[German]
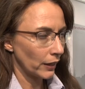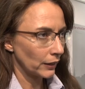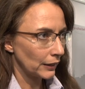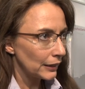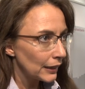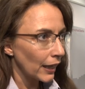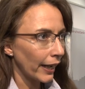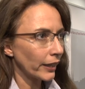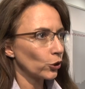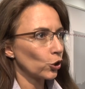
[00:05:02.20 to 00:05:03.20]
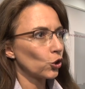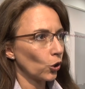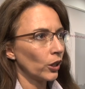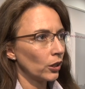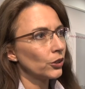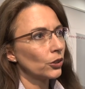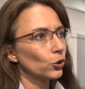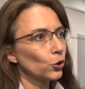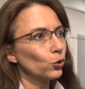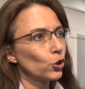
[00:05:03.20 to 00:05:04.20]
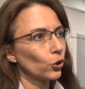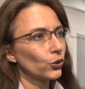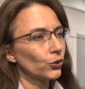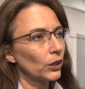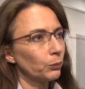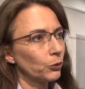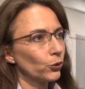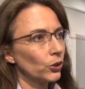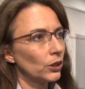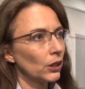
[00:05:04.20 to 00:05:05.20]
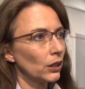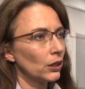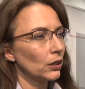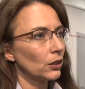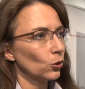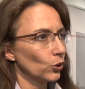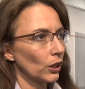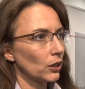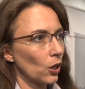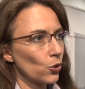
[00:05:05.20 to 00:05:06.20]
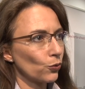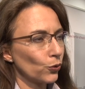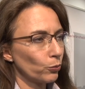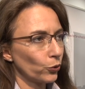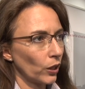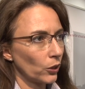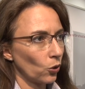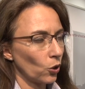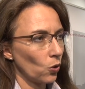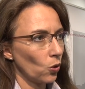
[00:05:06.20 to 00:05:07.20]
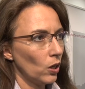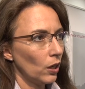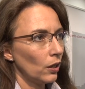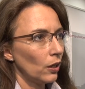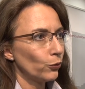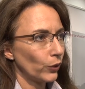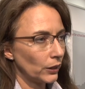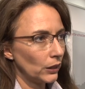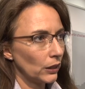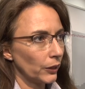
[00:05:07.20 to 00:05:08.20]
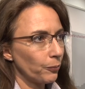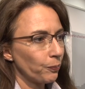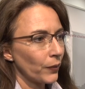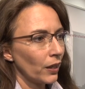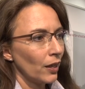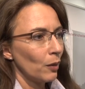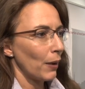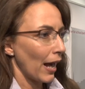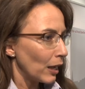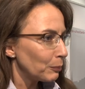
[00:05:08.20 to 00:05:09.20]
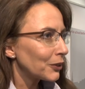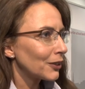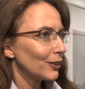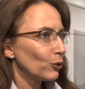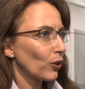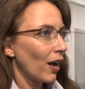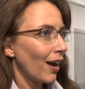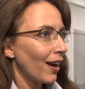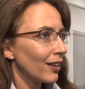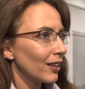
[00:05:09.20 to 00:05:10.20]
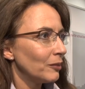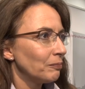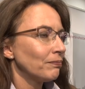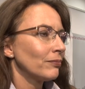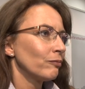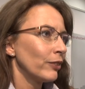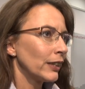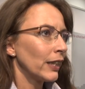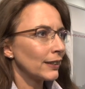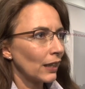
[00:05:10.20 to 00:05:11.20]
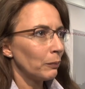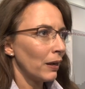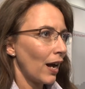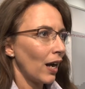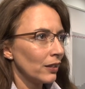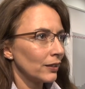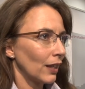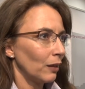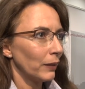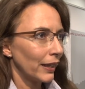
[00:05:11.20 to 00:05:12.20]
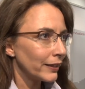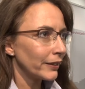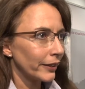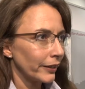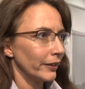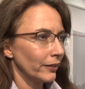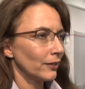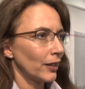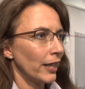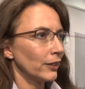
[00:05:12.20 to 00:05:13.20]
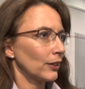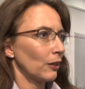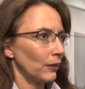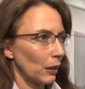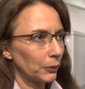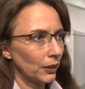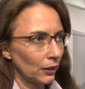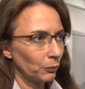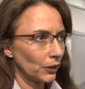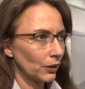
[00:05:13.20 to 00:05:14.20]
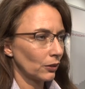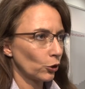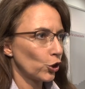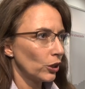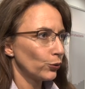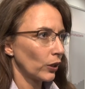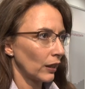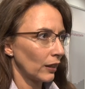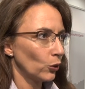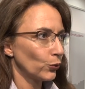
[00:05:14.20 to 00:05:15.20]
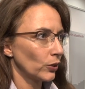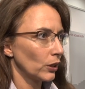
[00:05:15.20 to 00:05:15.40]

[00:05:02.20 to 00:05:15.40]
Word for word: einen direkten steuerlichen Zuschuss gibt für diejenigen, die unter 1500 Euro verdienen. Bleibt die Frage, wenn jetzt aber alles am Ende eines Erwerbslebens schiefgelaufen